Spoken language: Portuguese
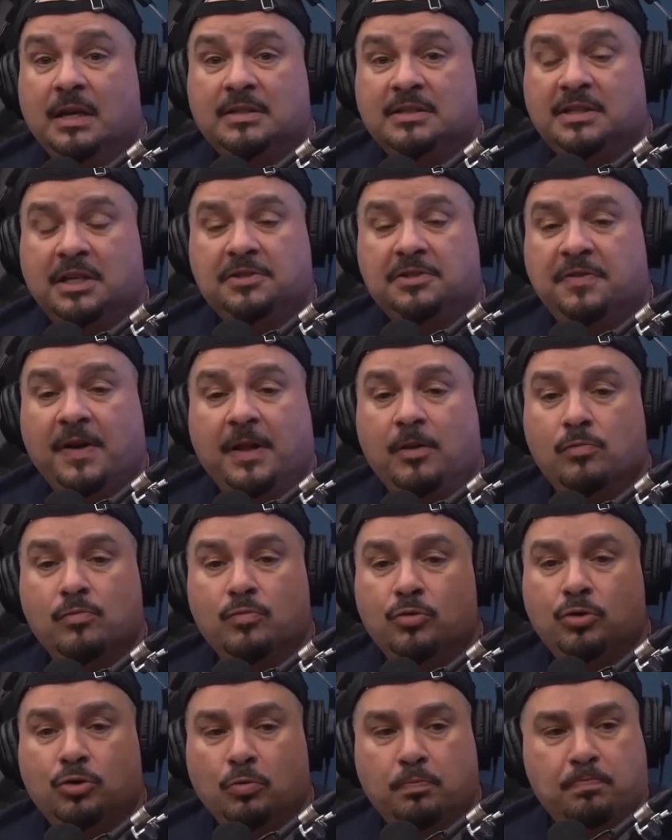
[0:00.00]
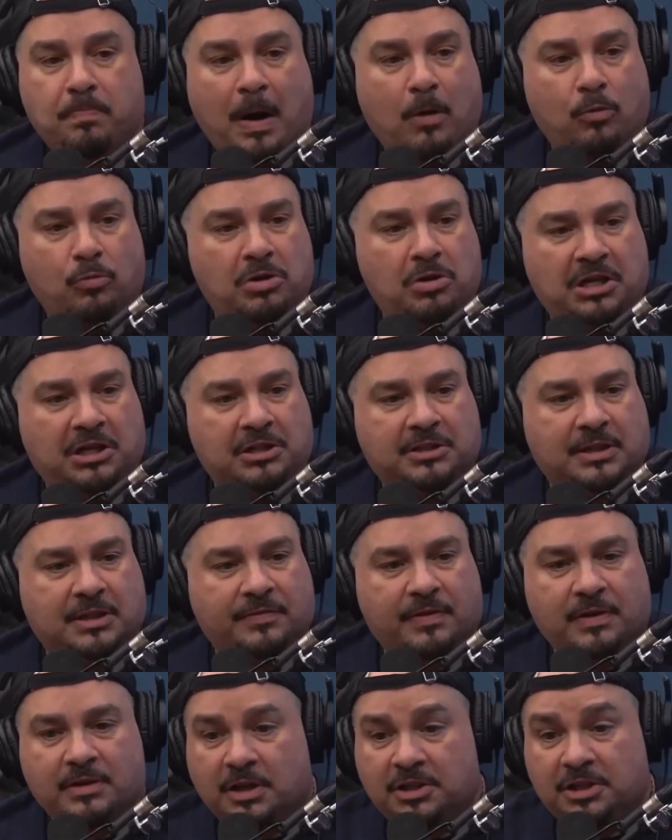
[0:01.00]
cês, falam muito paulista,
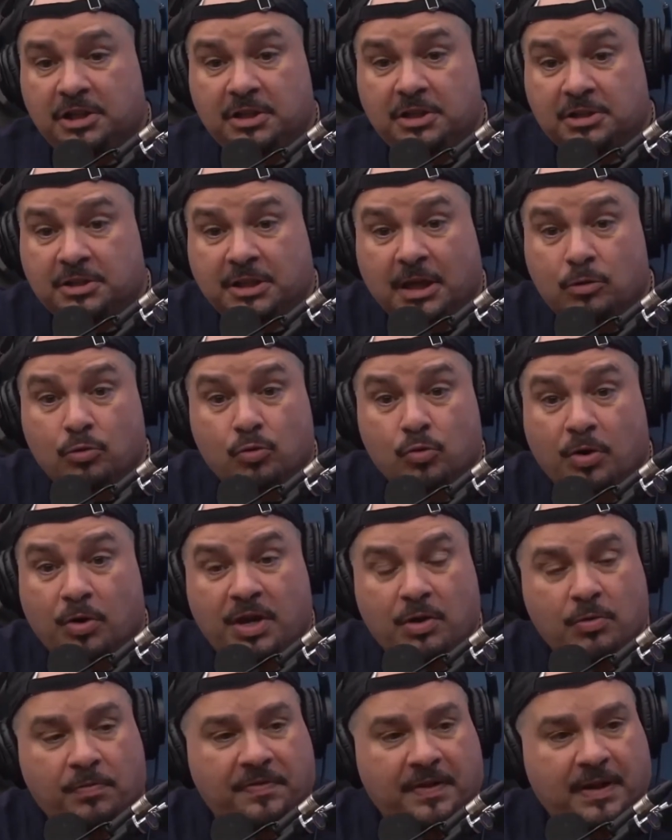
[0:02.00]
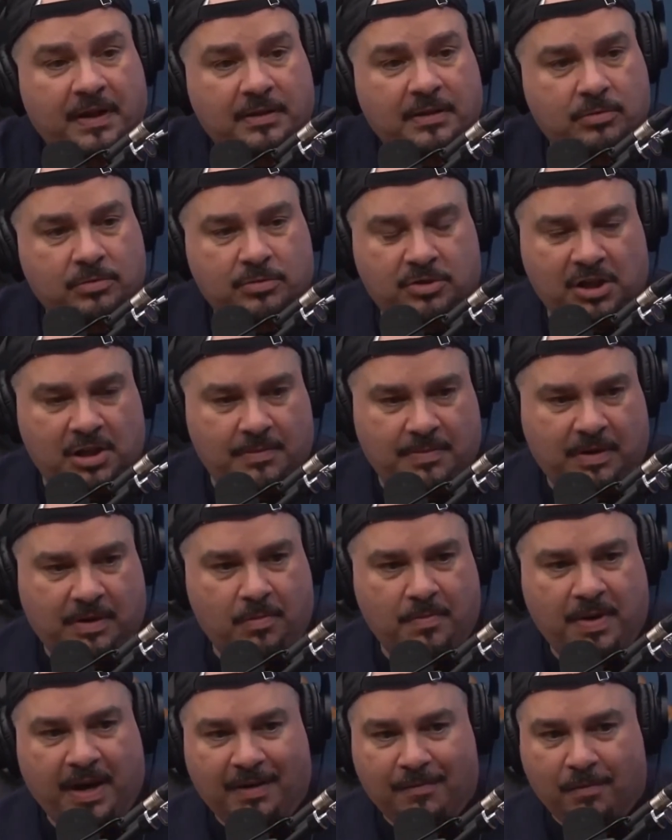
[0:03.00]
mas a gente tá no Rio. Eu falei, Tutinha, mas
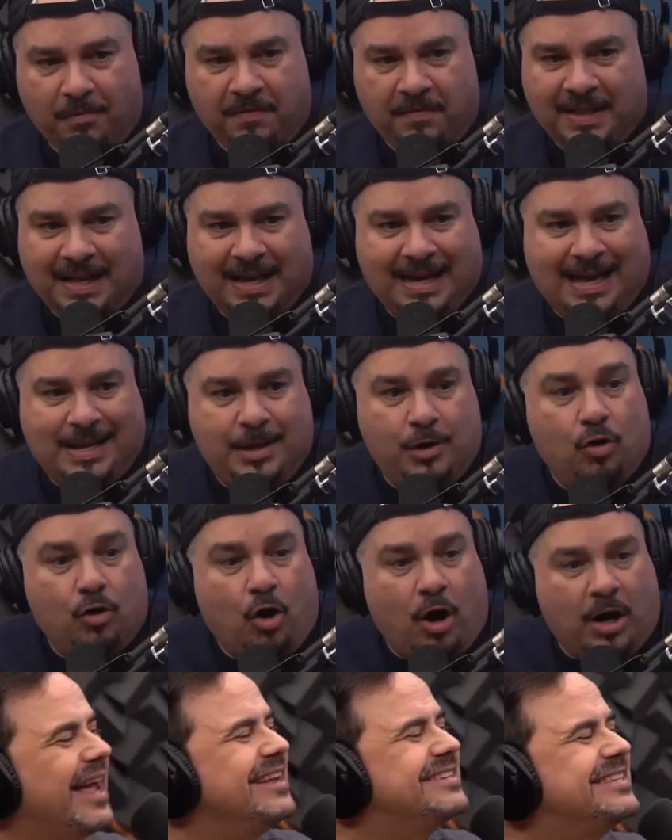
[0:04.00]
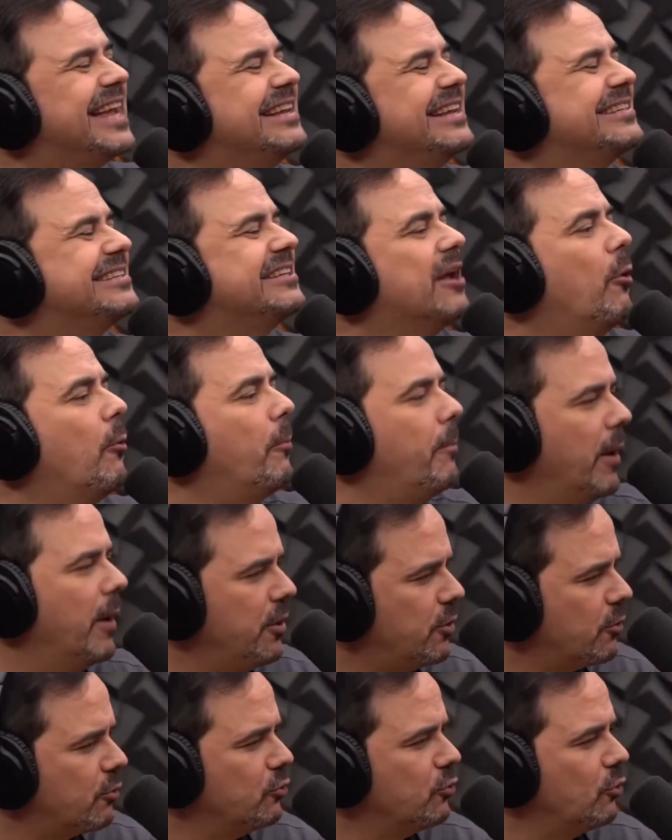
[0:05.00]
como é que eu vou falar carioca, Tinha muita rejeição irmão?
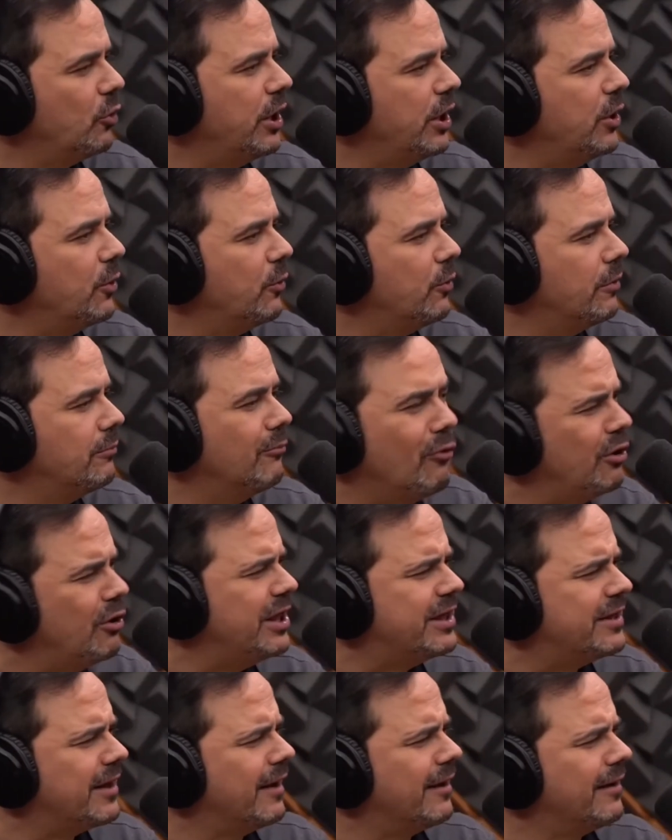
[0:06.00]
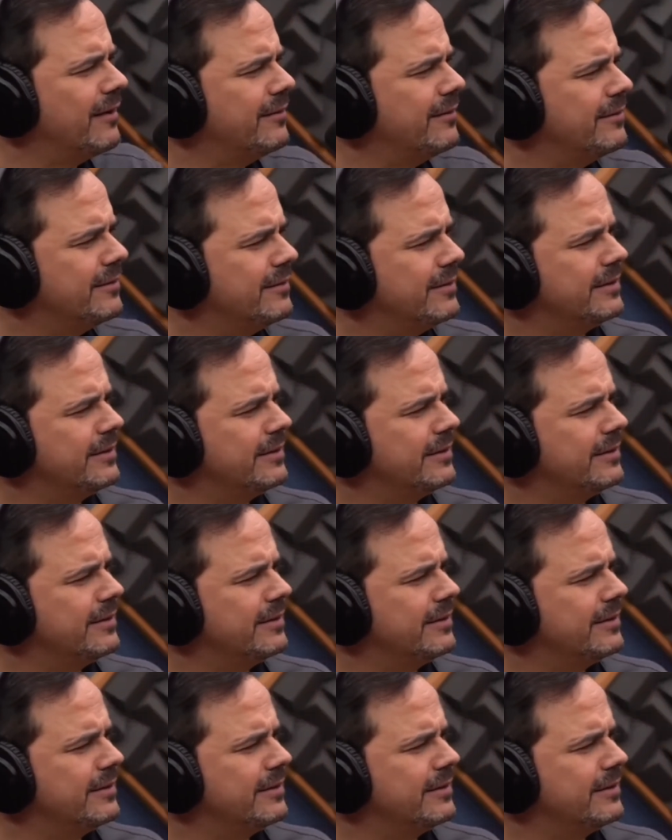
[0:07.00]
pânico no Rio. Tem muita. Não, não